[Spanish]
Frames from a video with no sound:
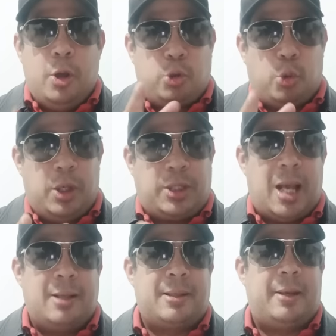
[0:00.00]
Zuli
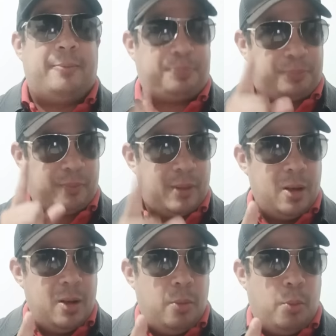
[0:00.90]
Chance,
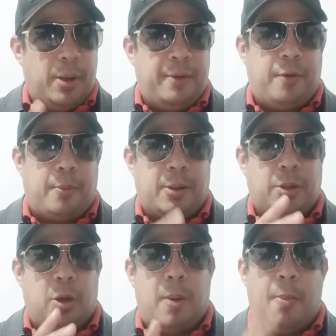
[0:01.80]
buena
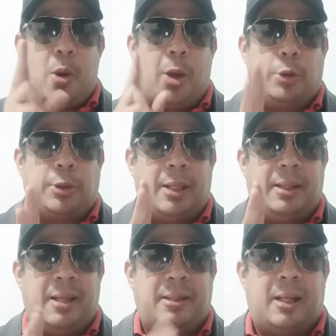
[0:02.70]
información. Vamos a jugar dos
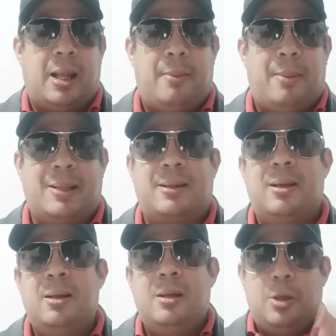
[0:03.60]
tendencias nada más.
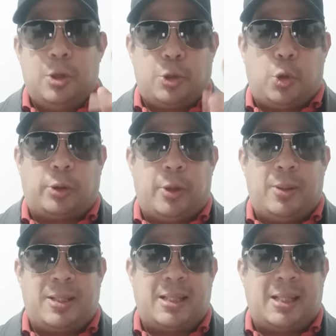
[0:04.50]

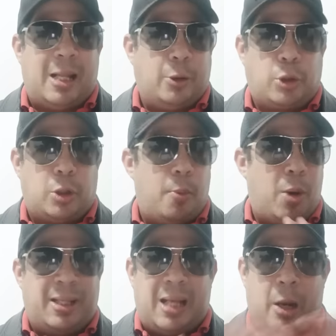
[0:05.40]
Sorteo de 7 de la noche. No
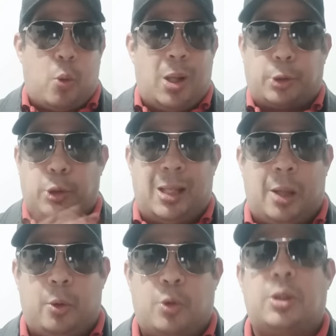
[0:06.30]
vamos a ni las 4 ni
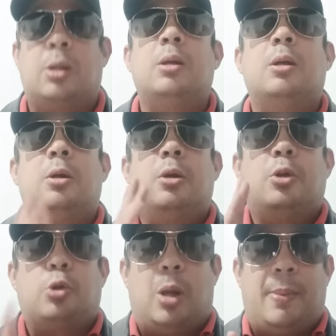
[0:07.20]
las 12.
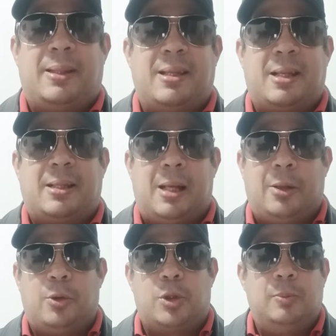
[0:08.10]
Solamente 7 de
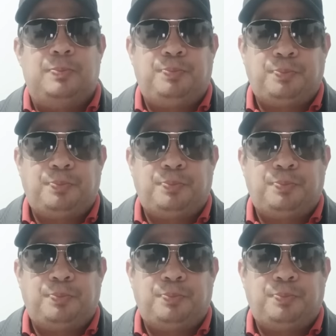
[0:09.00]
la noche.